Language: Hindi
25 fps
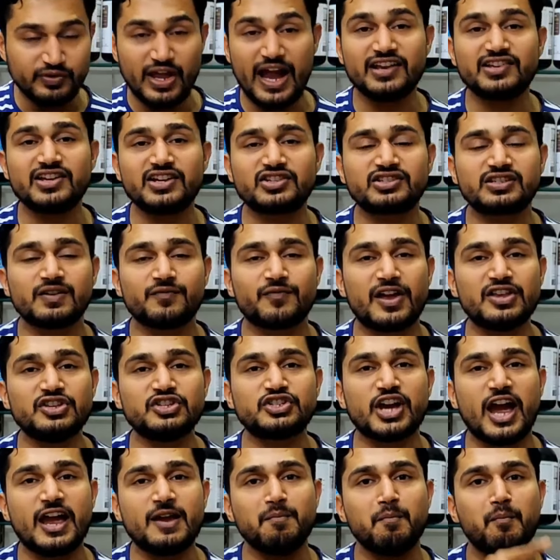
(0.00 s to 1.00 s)
डाइजेस्टिव
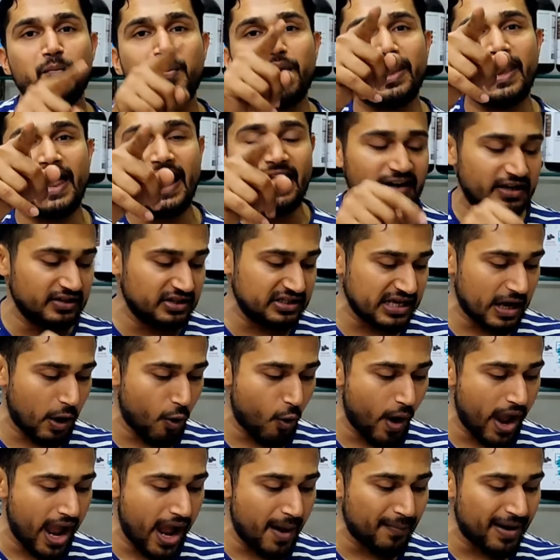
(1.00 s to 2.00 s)
एंजाइम ब्लेंड
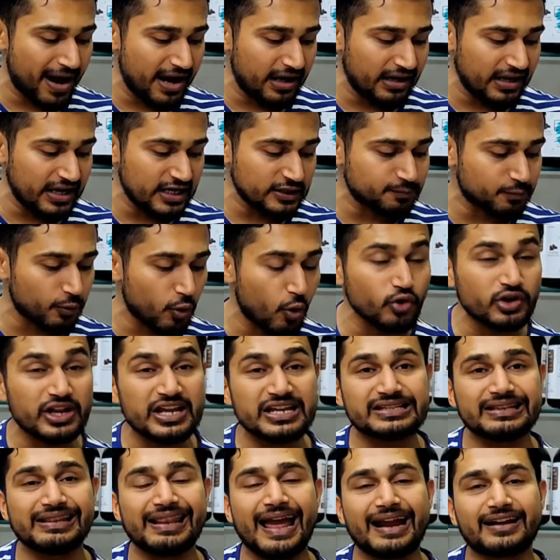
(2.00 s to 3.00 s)
दिया हुआ है अमाइलेज
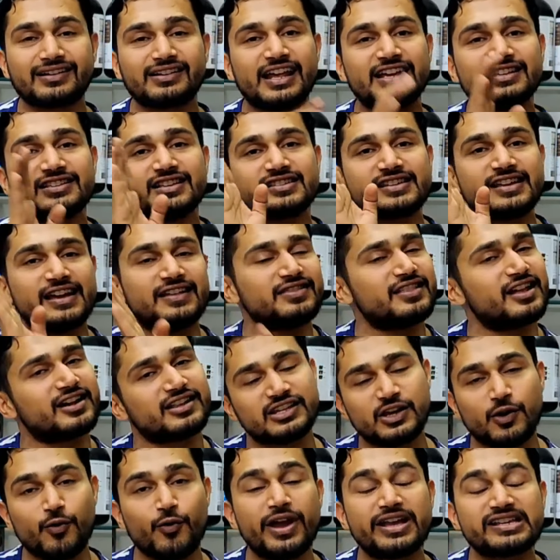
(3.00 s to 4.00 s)
प्रोटीज लैक्टेज इसके
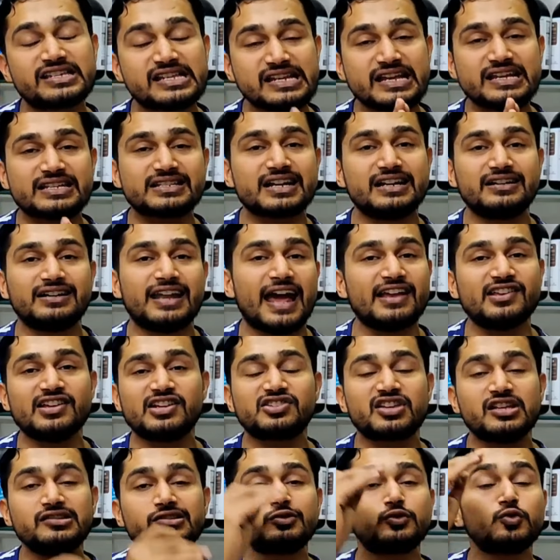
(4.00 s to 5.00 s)
अंदर दिए हुए हैं इसलिए इसका
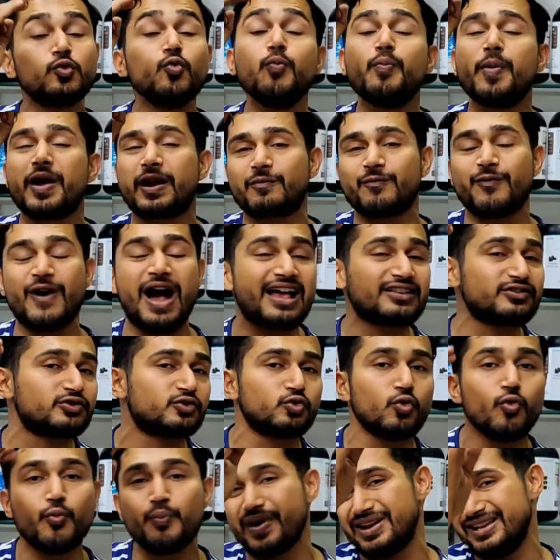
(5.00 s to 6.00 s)
डाइजेशन सुपर
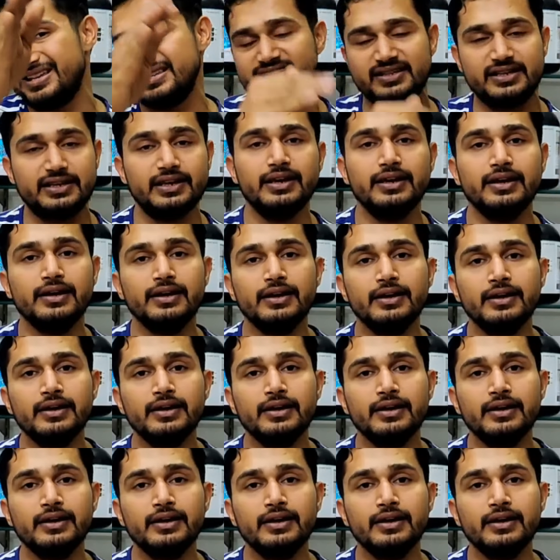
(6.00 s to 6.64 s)
फास्ट सुपर इजी